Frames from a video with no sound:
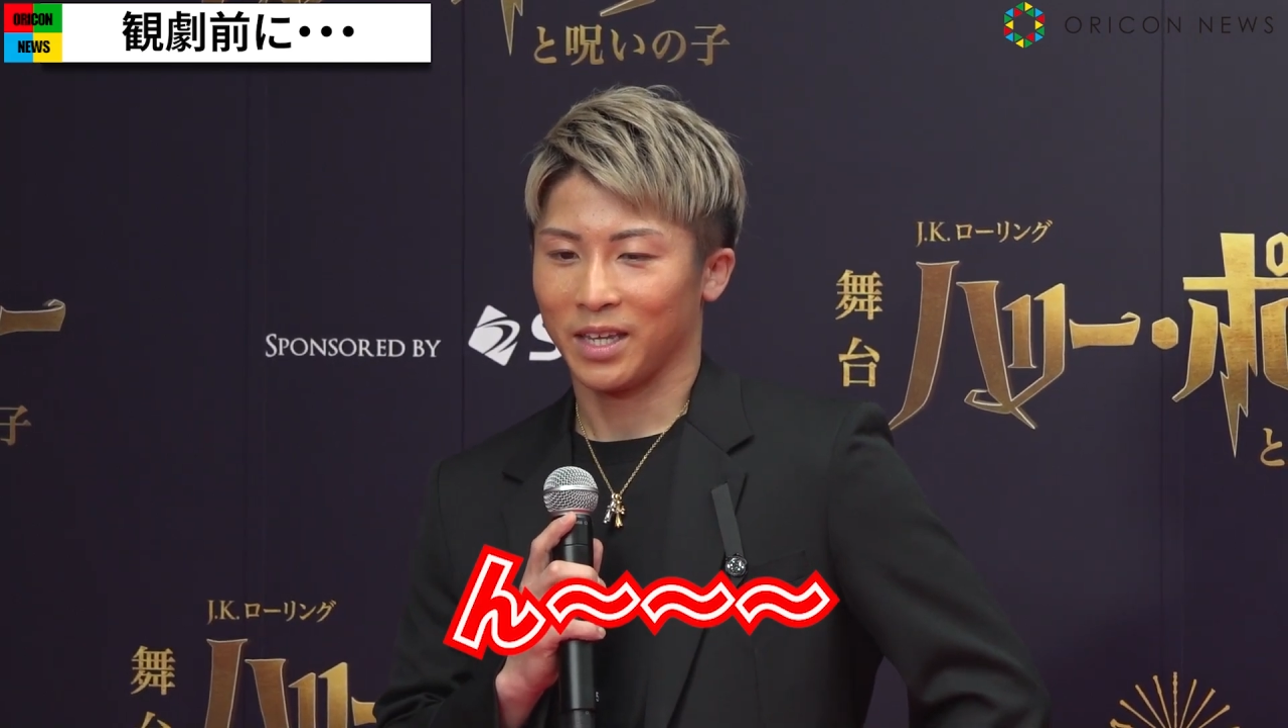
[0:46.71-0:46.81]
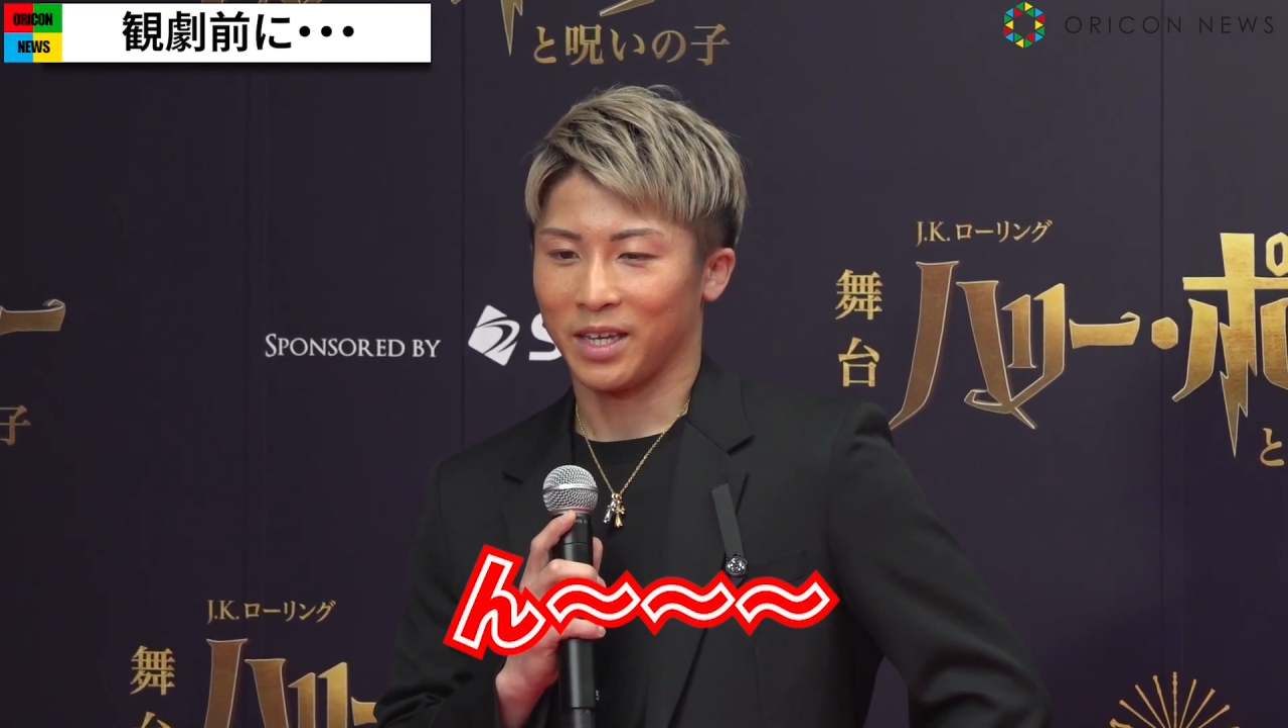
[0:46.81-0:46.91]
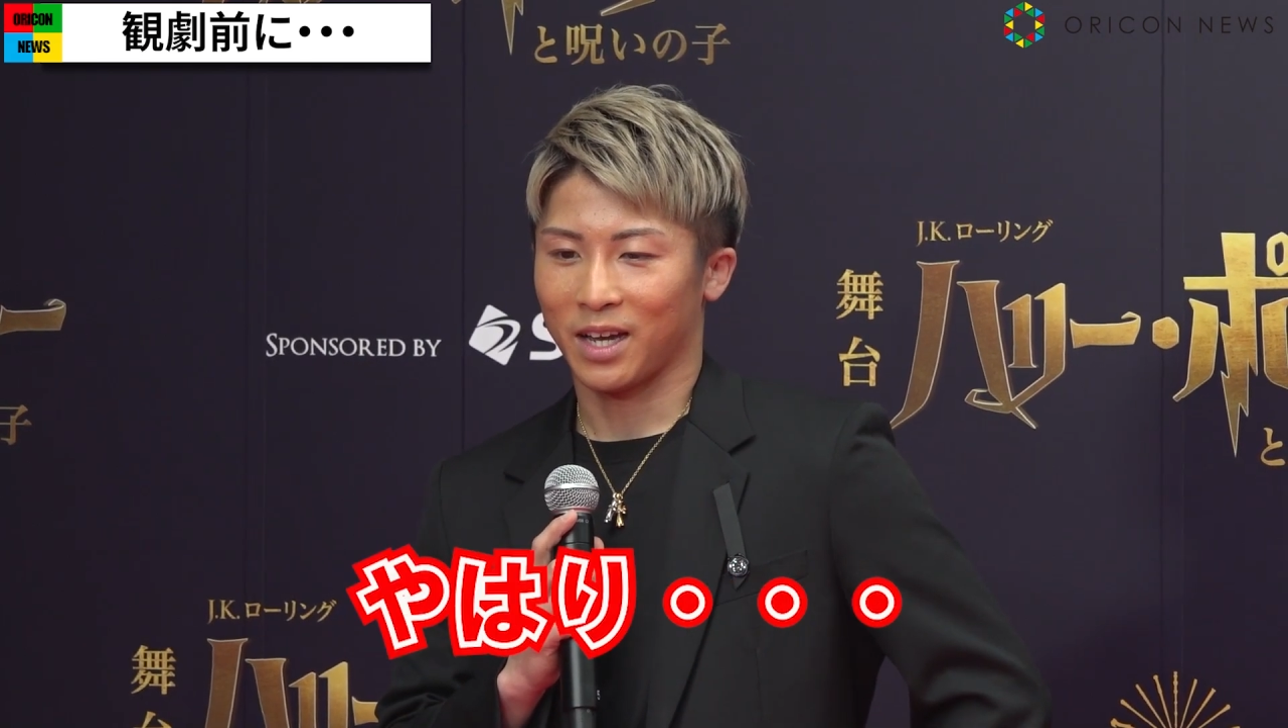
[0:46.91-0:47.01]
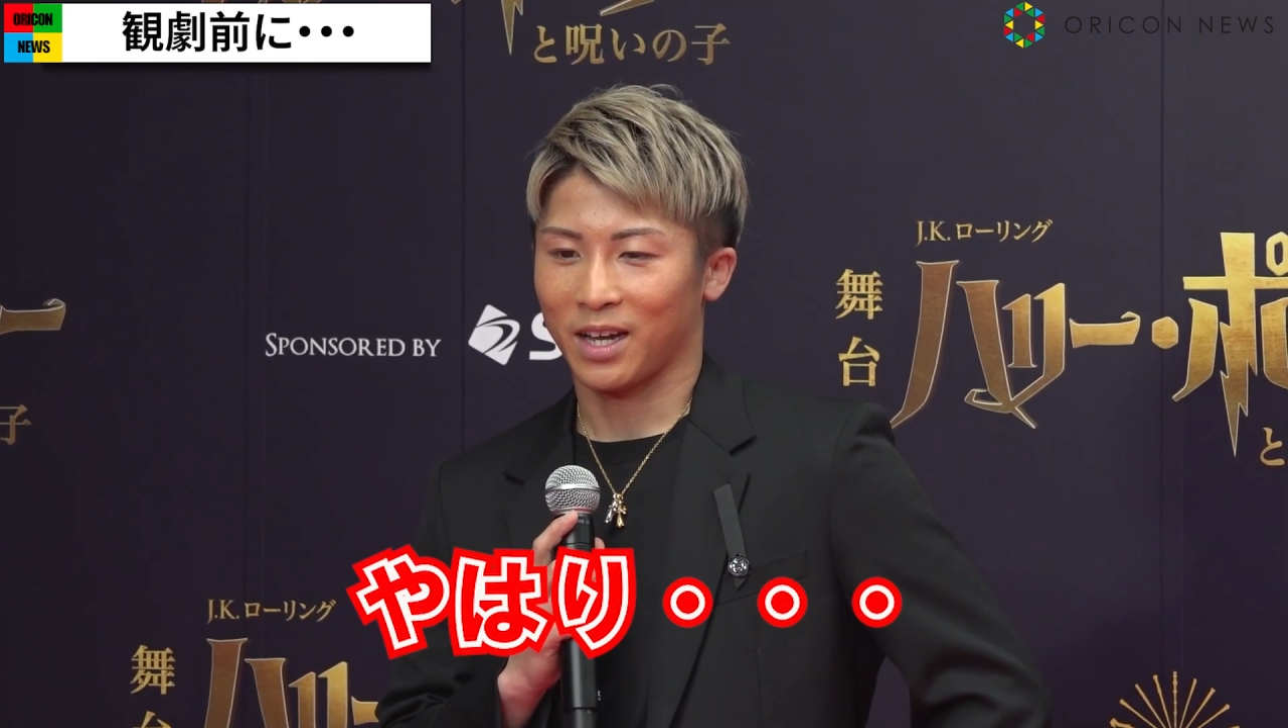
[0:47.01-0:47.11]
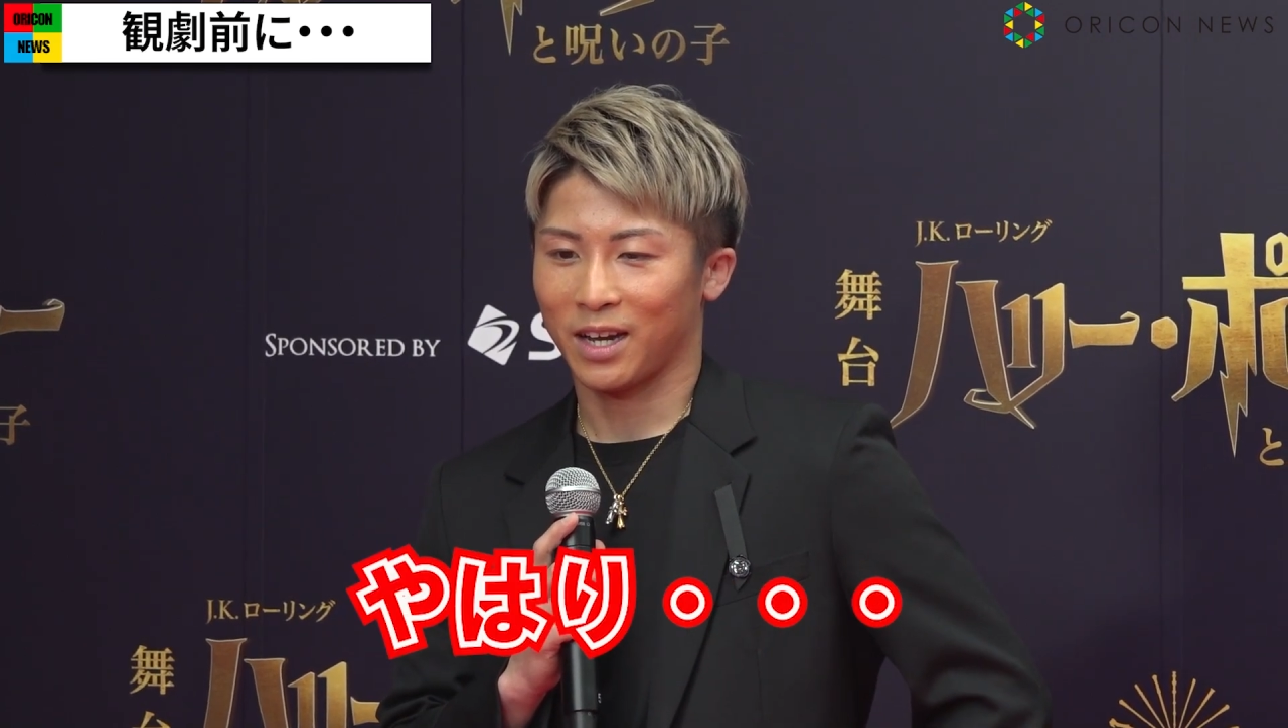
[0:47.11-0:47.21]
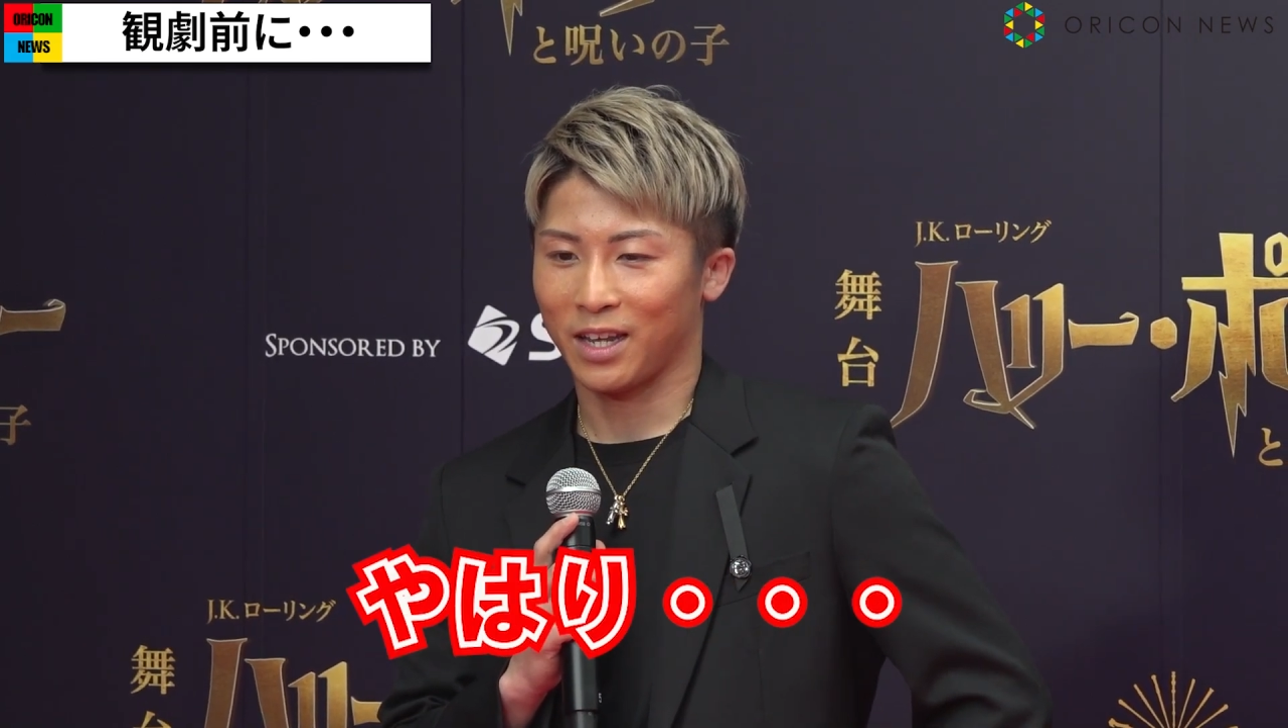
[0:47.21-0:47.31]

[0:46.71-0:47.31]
やは